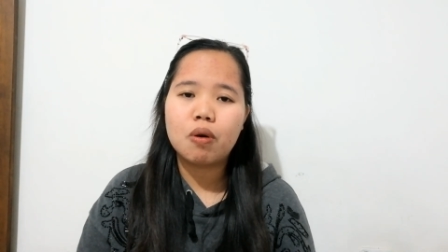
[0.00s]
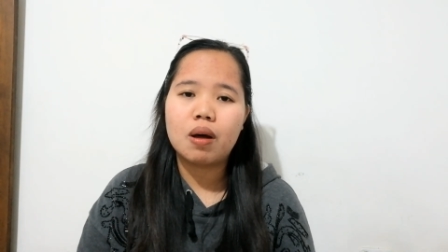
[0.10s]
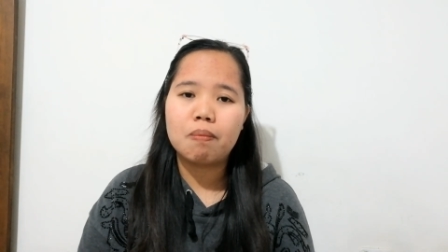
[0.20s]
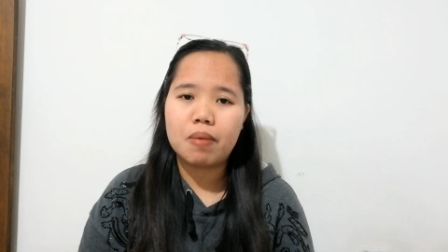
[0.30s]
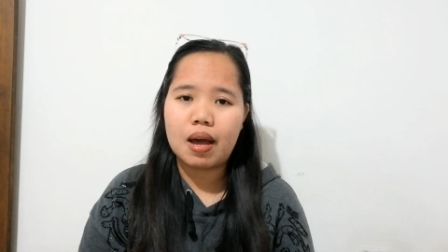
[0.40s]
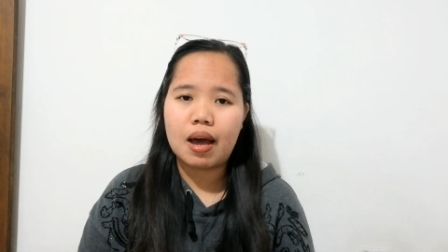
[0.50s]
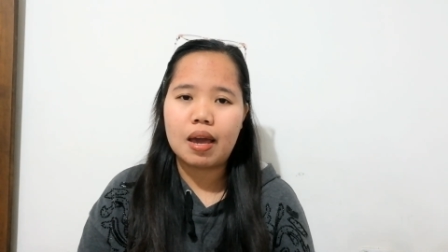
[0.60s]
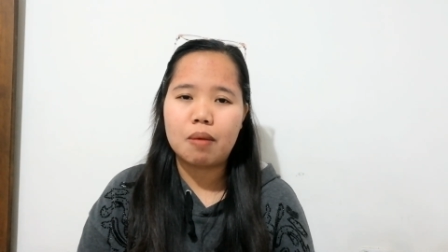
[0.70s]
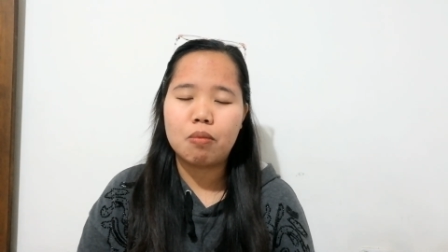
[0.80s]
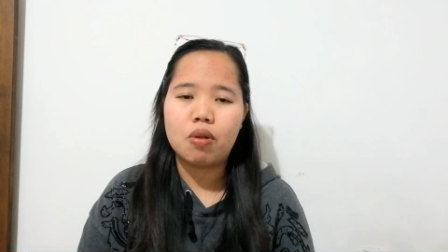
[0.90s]
po ang
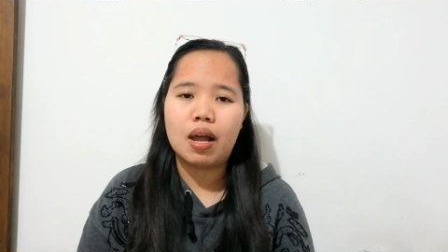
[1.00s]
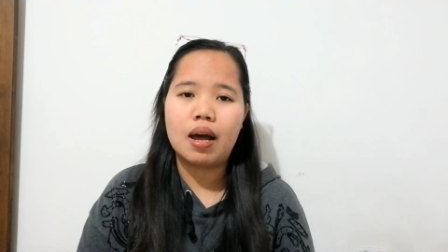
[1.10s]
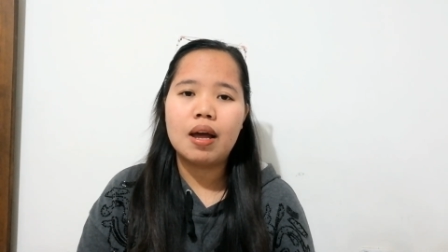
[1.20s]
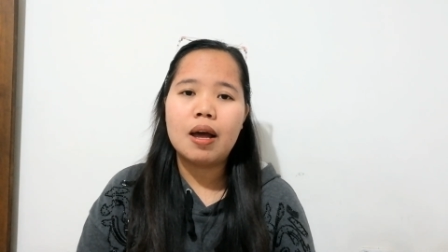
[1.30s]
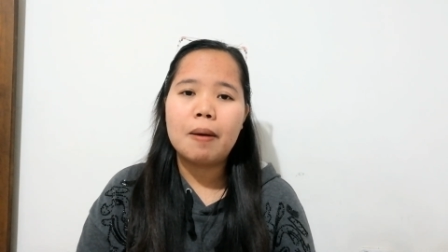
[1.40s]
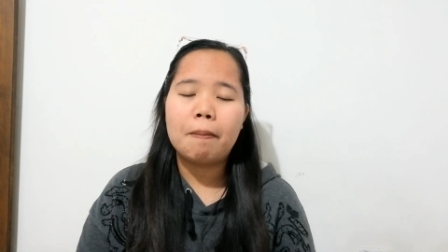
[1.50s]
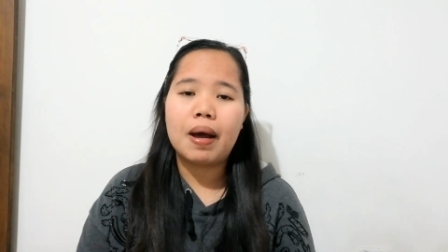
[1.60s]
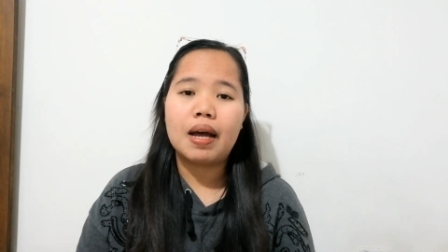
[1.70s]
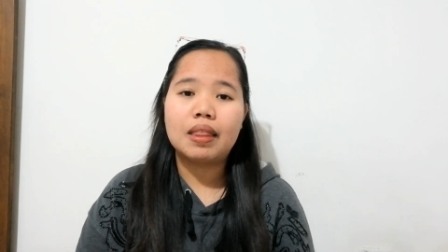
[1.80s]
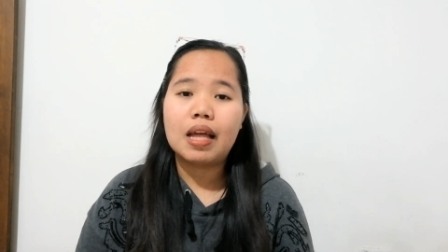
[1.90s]
biyahe mula
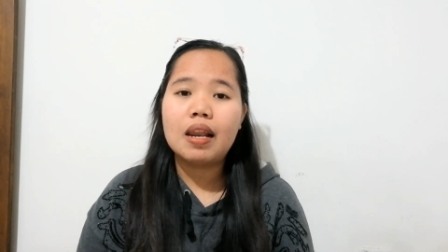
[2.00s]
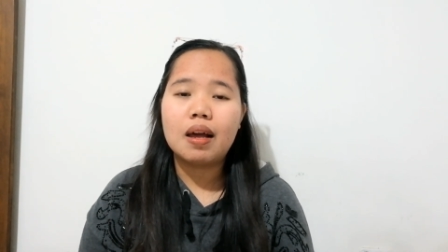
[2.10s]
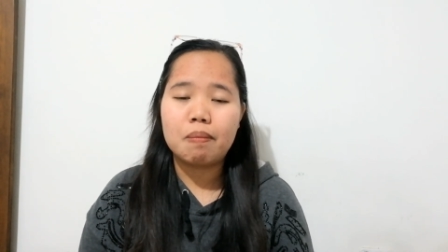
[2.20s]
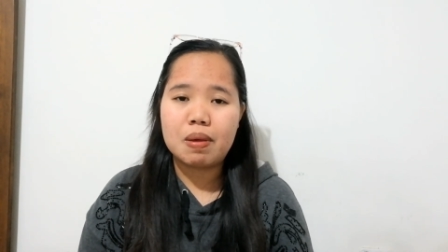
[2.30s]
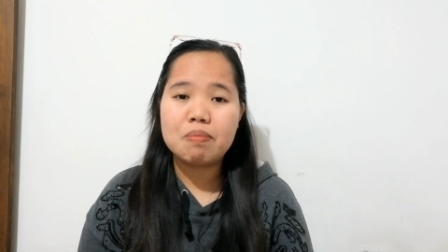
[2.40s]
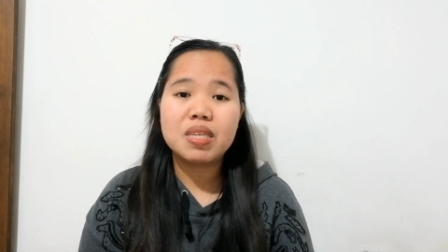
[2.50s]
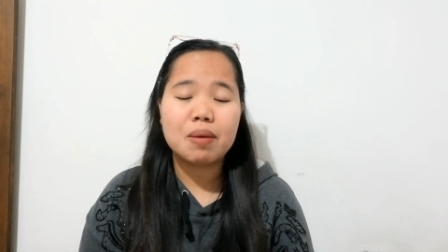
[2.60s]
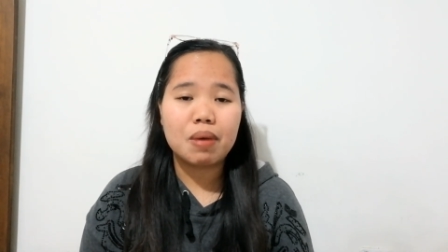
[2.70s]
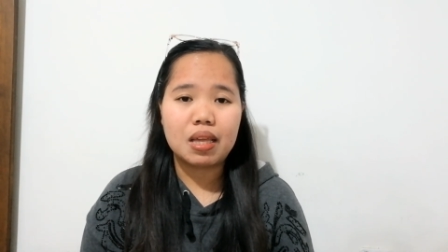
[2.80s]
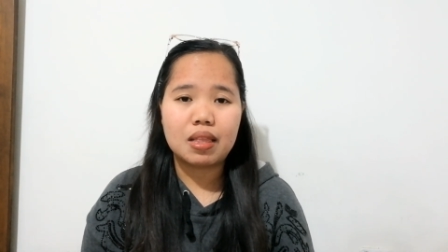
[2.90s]
pa Tel Aviv
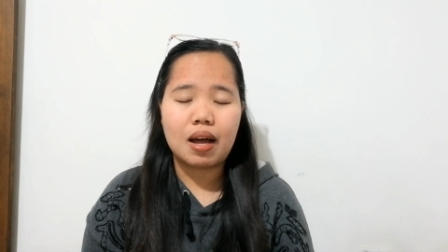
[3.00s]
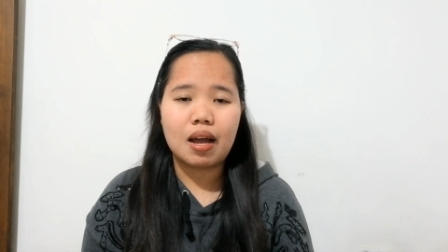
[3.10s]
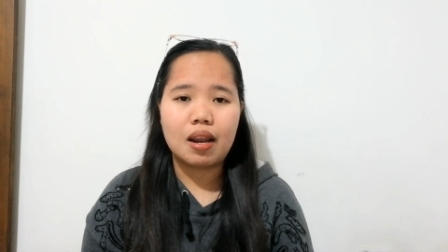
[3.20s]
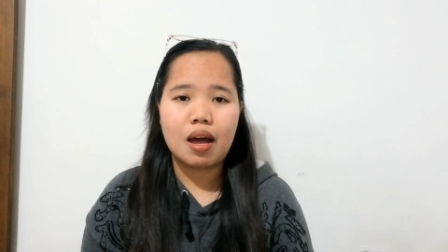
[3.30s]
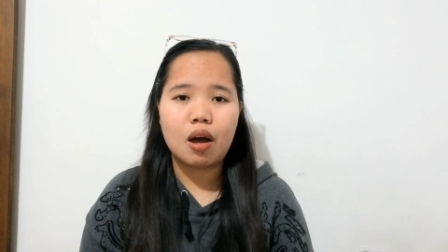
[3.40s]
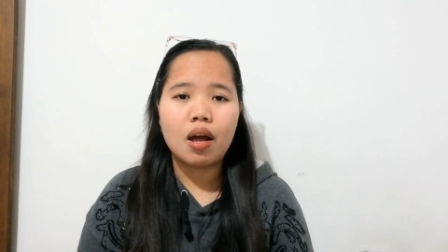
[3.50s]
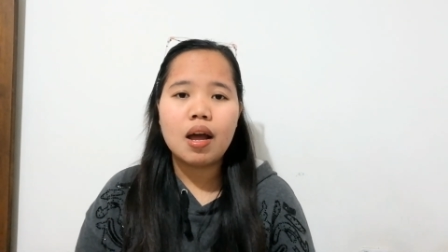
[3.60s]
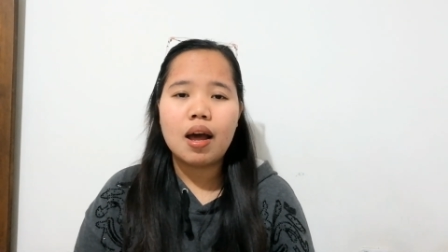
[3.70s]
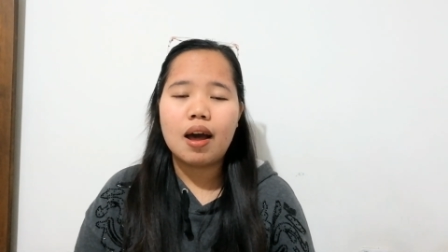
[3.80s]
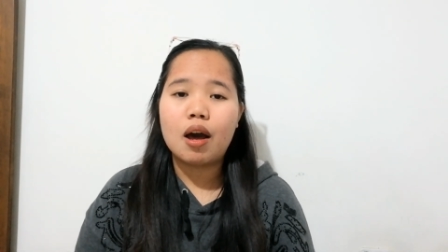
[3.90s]
sa may tahana
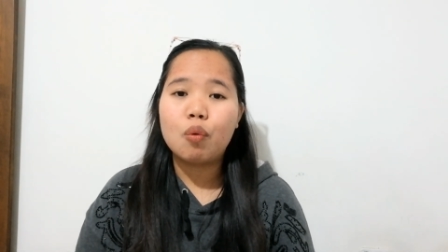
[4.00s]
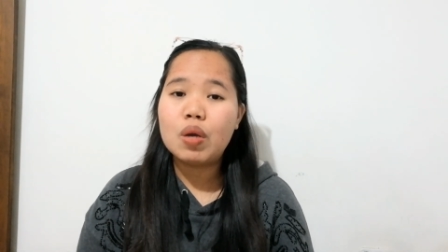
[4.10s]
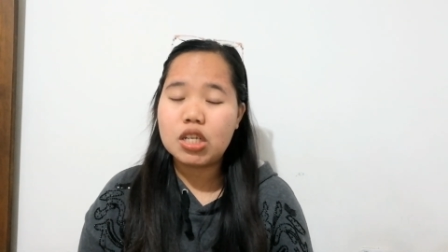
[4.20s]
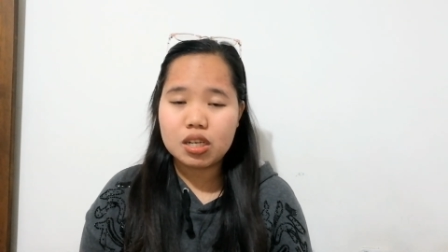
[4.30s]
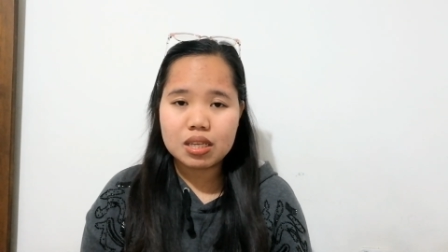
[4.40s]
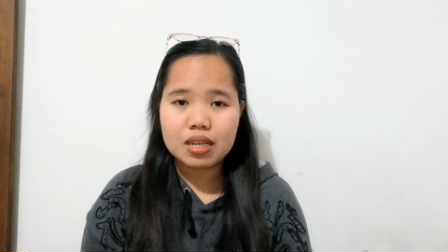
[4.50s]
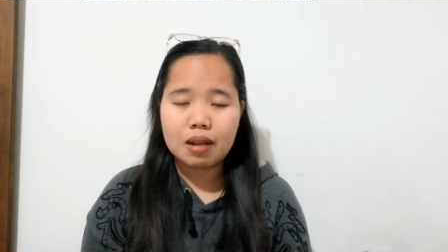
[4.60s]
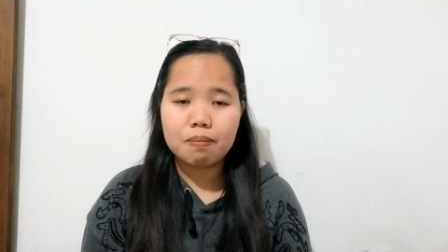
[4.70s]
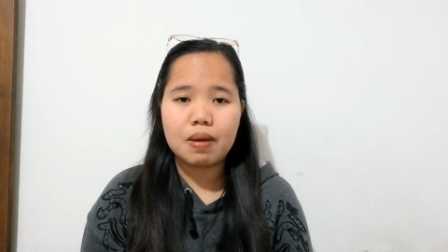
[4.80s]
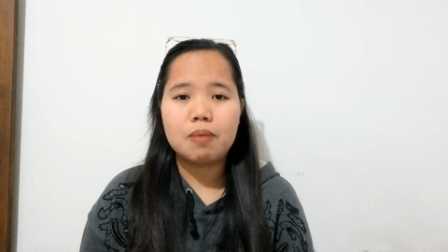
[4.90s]
uh, ah, which is
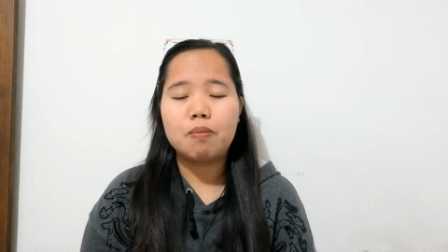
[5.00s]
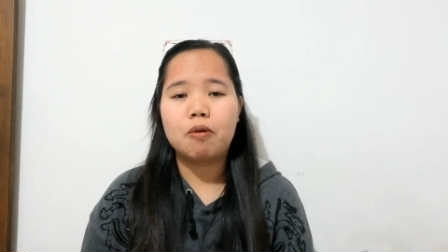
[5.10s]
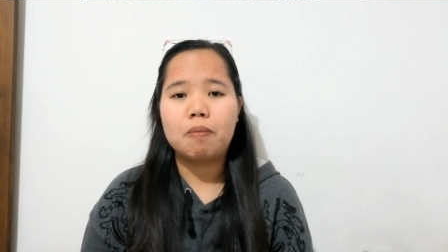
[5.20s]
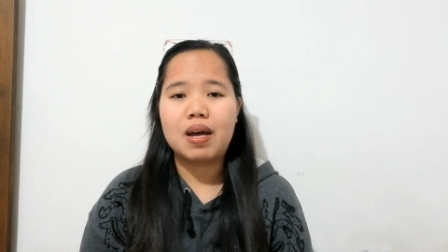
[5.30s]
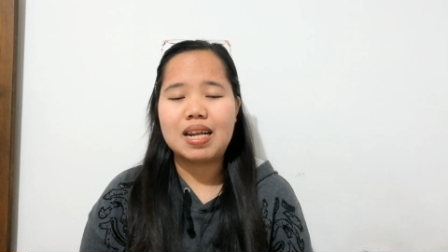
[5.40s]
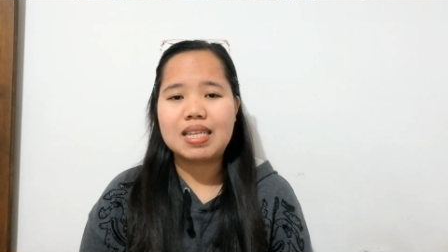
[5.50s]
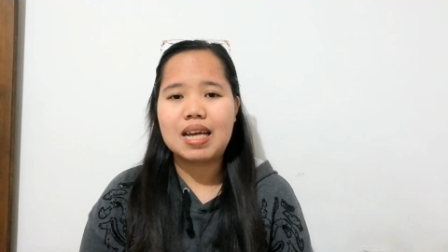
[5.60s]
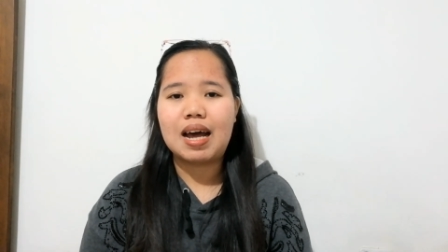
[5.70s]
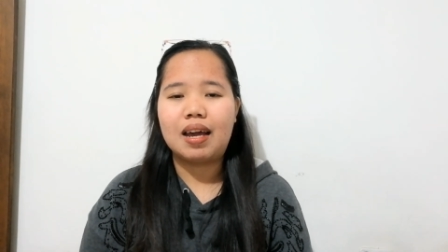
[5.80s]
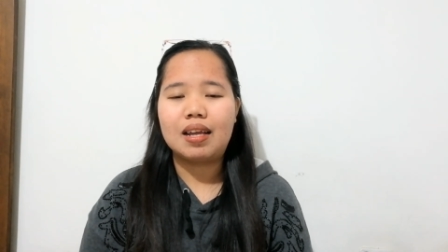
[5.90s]
not bad po para
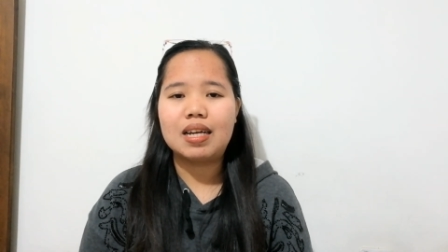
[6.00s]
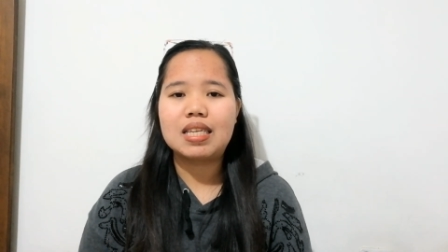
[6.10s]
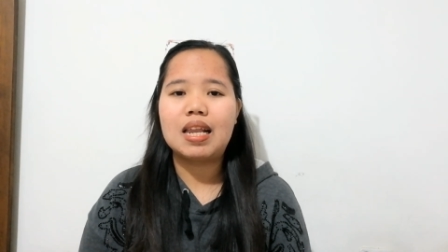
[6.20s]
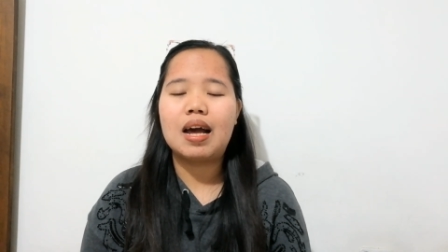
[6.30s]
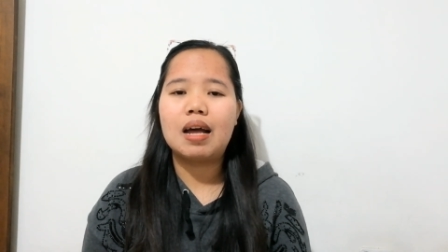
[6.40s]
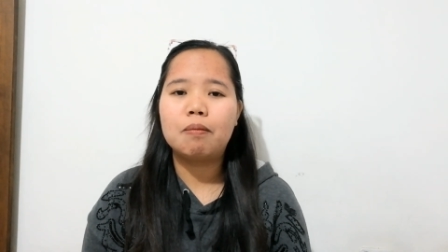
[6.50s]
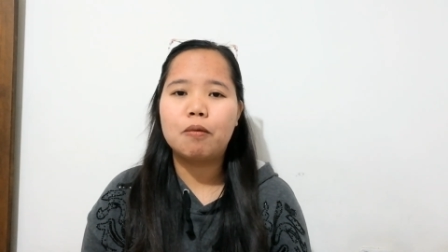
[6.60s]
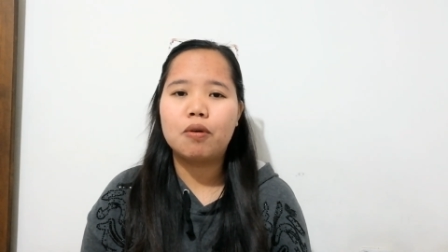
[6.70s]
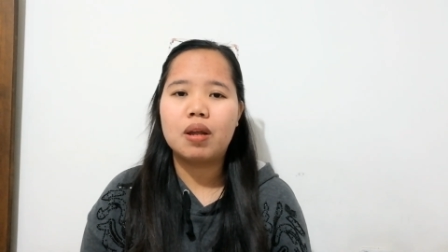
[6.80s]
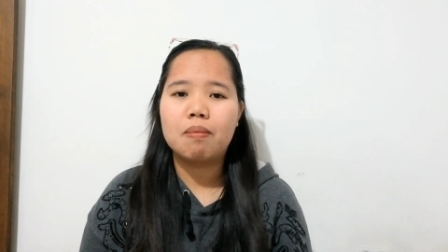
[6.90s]
sa akin kasi lahat
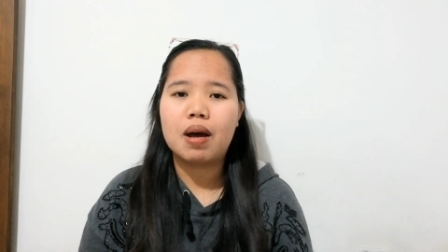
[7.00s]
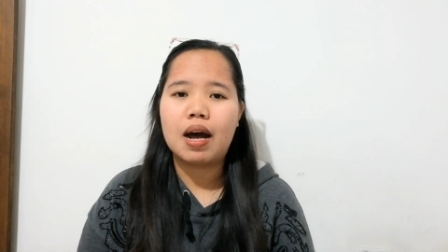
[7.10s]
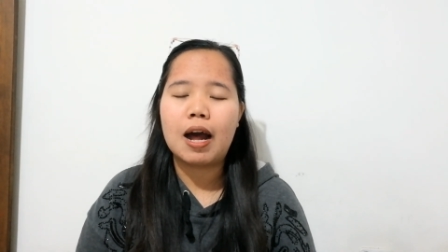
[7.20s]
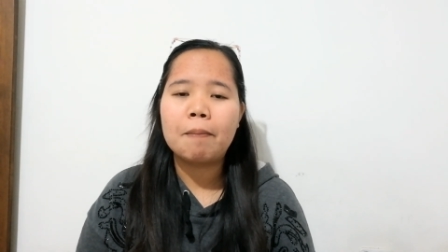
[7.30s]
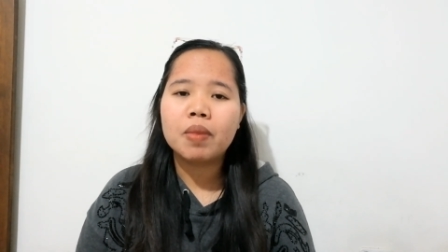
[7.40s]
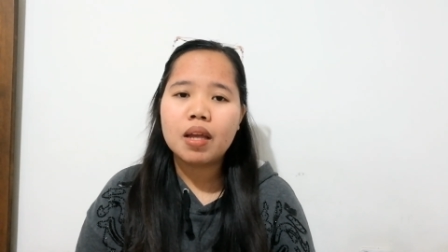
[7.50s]
po ng mga